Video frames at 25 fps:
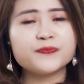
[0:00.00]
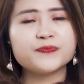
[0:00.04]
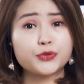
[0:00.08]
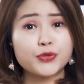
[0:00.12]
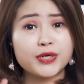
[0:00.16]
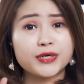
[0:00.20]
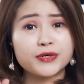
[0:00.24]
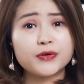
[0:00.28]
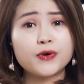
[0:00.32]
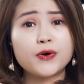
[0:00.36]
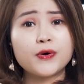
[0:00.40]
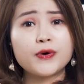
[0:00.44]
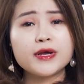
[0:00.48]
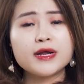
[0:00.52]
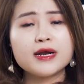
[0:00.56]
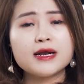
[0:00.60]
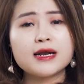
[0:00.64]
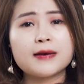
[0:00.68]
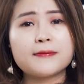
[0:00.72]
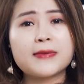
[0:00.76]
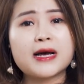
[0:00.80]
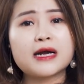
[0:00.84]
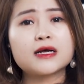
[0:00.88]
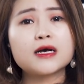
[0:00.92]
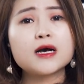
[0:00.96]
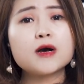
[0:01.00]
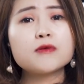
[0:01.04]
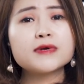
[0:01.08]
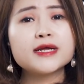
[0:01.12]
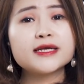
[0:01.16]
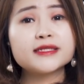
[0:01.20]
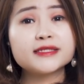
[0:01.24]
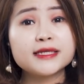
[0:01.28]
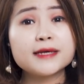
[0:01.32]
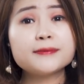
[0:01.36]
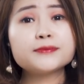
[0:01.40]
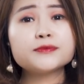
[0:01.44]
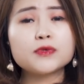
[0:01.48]
Tuyệt đối là bạn không
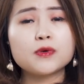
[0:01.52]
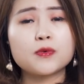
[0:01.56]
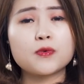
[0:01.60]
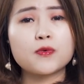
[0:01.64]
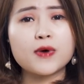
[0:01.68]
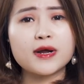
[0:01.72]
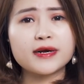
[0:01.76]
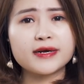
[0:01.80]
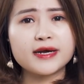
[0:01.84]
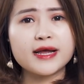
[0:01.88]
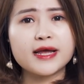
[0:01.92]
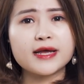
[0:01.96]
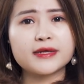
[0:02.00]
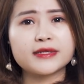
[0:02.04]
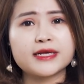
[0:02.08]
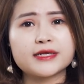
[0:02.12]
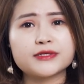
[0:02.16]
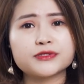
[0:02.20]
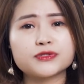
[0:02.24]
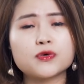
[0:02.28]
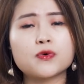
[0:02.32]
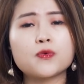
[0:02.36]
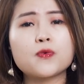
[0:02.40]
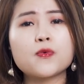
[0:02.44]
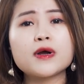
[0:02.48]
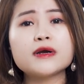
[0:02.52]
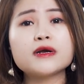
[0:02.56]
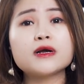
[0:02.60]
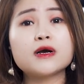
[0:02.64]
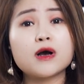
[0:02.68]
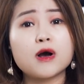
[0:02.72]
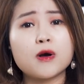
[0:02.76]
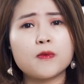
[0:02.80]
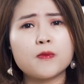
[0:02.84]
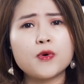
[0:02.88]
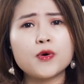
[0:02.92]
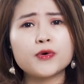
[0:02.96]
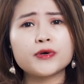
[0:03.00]
nên tiếp tục quan hệ tình dục qua đường
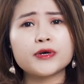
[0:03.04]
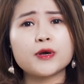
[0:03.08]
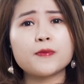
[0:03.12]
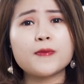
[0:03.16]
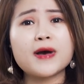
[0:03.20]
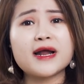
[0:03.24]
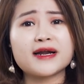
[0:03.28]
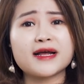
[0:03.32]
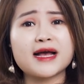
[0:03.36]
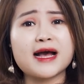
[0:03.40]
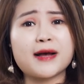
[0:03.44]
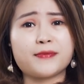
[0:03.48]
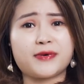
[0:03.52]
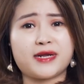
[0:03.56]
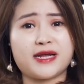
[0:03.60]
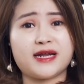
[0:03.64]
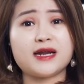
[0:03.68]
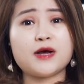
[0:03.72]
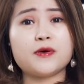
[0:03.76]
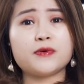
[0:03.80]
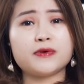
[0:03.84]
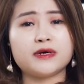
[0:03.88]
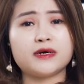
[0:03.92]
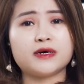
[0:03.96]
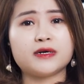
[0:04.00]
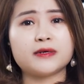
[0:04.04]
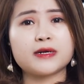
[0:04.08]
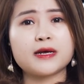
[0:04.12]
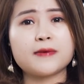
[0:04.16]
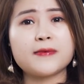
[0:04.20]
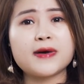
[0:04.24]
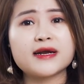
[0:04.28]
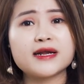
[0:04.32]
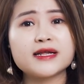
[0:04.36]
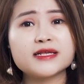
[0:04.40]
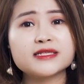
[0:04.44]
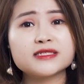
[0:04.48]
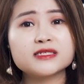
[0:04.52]
hậu môn. Nếu bạn cảm thấy đau đớn, các
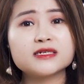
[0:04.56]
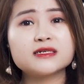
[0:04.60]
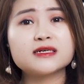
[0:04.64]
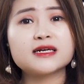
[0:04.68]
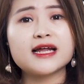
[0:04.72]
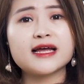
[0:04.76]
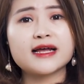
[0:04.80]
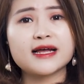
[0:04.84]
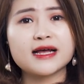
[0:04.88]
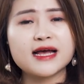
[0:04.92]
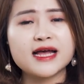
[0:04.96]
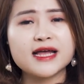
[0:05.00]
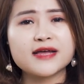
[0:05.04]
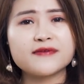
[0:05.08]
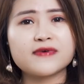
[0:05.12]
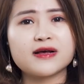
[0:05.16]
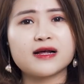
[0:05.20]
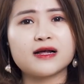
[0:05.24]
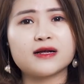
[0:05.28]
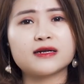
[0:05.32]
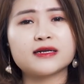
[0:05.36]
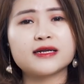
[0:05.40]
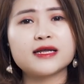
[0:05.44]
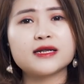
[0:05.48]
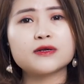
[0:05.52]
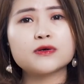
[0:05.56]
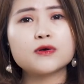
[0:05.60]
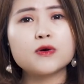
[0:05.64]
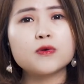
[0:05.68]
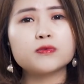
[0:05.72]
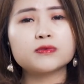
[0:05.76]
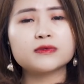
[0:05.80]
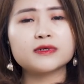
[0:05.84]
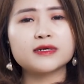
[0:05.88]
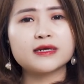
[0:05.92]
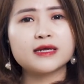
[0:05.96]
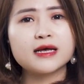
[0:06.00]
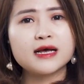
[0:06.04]
bạn nên dừng lại ngay và nên cùng
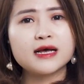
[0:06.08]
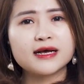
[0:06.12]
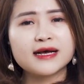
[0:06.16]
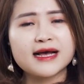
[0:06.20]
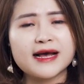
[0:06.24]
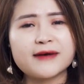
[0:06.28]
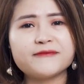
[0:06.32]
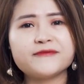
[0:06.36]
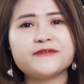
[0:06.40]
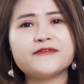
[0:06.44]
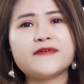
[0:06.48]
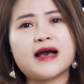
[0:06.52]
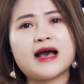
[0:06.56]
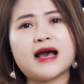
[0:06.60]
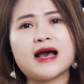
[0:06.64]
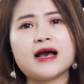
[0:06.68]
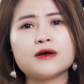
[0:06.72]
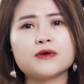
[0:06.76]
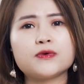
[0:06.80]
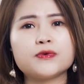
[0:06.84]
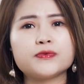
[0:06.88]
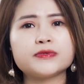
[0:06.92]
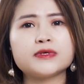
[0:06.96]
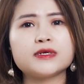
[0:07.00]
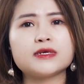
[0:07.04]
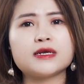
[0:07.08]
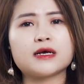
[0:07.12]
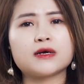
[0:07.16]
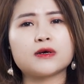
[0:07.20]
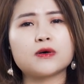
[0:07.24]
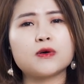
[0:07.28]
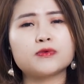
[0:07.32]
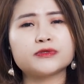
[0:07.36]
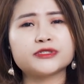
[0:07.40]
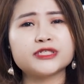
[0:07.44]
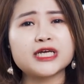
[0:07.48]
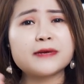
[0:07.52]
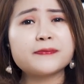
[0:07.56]
khám phá cũng như là
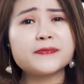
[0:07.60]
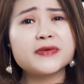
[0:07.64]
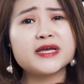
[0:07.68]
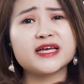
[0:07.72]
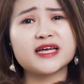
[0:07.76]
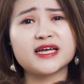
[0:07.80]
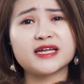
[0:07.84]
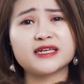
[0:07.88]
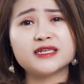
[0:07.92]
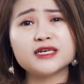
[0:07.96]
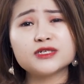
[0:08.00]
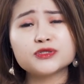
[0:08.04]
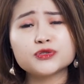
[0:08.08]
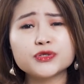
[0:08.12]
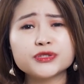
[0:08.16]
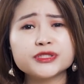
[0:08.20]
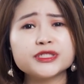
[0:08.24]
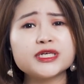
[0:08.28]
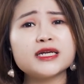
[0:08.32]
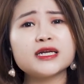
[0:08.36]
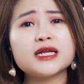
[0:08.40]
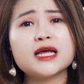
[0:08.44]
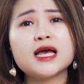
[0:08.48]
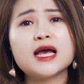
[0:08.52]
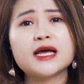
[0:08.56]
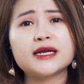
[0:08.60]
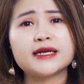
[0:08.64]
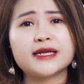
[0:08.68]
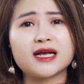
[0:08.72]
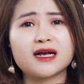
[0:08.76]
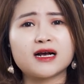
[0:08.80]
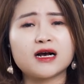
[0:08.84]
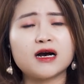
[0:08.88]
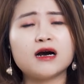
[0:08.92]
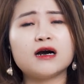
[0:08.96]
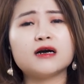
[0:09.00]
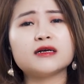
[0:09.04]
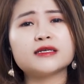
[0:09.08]
cùng trang bị kiến thức tốt nhất để
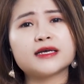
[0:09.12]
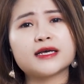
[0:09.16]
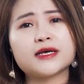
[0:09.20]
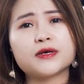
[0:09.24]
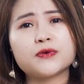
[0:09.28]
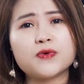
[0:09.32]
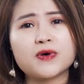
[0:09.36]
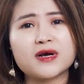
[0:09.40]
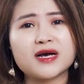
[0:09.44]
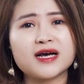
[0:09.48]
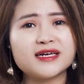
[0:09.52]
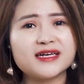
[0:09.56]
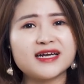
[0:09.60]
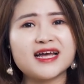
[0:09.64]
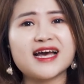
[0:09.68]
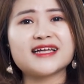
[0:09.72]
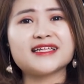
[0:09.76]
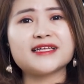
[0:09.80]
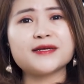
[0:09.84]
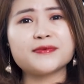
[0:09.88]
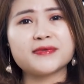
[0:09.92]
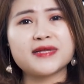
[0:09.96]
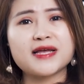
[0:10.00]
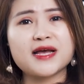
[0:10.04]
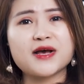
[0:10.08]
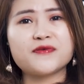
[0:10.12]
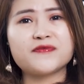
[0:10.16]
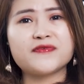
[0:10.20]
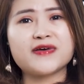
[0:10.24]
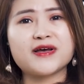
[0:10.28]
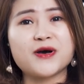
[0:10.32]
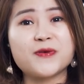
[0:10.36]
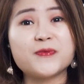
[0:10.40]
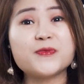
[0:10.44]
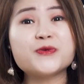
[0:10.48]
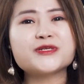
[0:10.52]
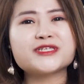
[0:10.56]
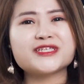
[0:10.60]
có những cái cuộc ân ái tiếp theo về
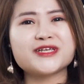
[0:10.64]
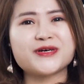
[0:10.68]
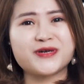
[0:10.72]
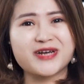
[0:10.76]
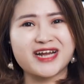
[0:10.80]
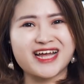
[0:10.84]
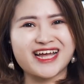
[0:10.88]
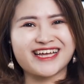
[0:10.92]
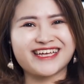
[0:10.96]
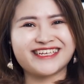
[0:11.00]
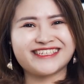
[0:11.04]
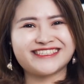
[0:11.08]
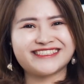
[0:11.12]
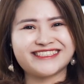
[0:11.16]
hậu môn sau này.